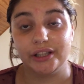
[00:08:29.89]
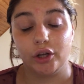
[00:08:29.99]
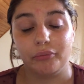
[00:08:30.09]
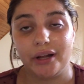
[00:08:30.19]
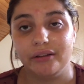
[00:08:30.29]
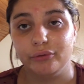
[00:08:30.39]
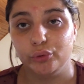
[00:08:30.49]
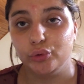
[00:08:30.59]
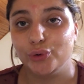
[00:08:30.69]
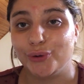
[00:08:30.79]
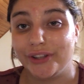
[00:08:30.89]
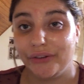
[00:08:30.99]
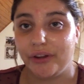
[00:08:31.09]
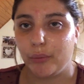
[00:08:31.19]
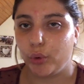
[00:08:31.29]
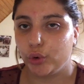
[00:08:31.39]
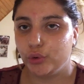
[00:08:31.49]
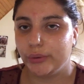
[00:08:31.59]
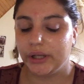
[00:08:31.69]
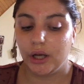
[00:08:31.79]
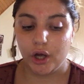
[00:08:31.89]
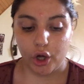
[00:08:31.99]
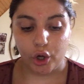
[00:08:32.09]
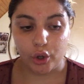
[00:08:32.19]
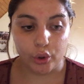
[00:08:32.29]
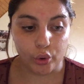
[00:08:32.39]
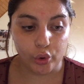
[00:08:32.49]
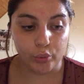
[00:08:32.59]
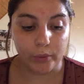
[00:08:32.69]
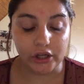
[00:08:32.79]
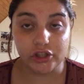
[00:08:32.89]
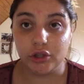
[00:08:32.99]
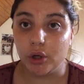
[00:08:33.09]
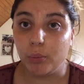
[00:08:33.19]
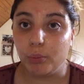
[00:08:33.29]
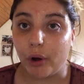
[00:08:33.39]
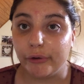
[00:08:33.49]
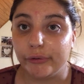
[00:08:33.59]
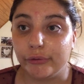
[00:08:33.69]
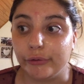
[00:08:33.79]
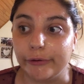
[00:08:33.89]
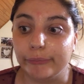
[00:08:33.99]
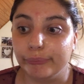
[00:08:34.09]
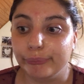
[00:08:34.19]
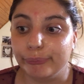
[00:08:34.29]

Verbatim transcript: C'est normal, il faut toujours tester un produit. Euh, bah, je l'ai pas fait.